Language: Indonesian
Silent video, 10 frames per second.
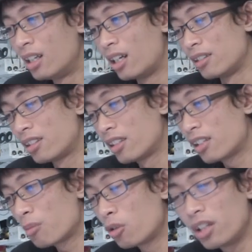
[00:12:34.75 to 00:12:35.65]
until then
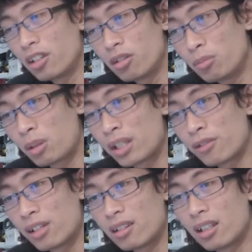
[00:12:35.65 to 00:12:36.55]
semoga itu
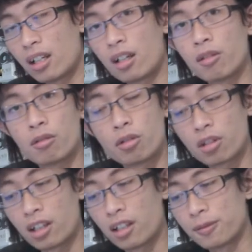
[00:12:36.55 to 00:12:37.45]
bermanfaat dan untuk
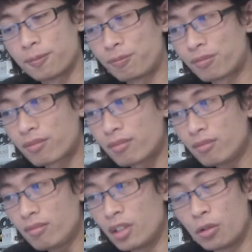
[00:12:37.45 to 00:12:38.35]
yang
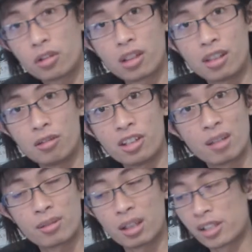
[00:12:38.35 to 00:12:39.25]
untuk yang udah
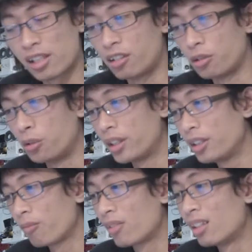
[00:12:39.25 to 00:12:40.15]
subscribe ke channel gue
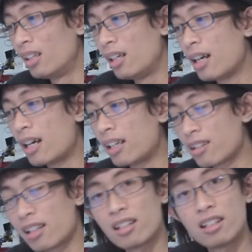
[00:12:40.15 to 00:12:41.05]
hari
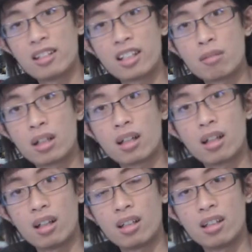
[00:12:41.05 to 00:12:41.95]
Selasa nanti kita
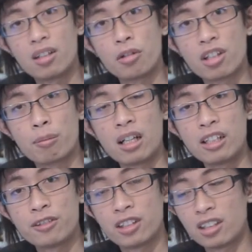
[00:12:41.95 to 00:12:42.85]
bakal ada gosip
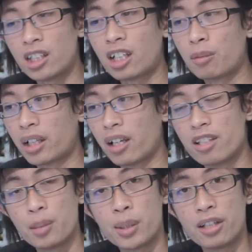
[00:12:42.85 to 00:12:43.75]
live kita akan pakai
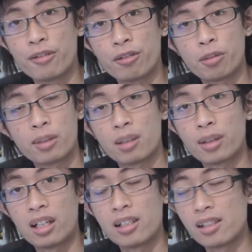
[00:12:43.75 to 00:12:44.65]
Zimi TV untuk pertama
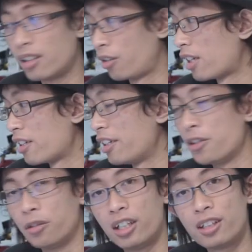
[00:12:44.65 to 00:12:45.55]
kalinya di lokasi ini
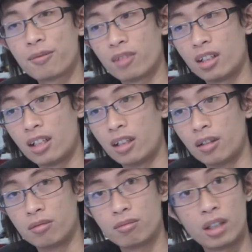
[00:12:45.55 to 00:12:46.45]
juga dan
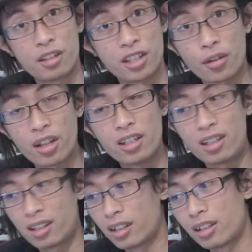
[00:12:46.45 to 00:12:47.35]
I'll see you there
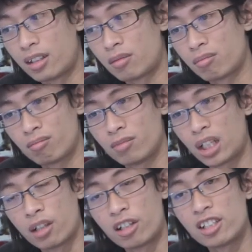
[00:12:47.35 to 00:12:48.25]
and
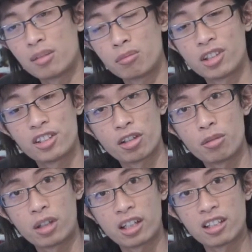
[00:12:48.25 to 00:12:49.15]
rerunnya insya Allah
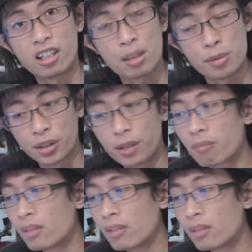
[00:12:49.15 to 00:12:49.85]
bakal kita rekam juga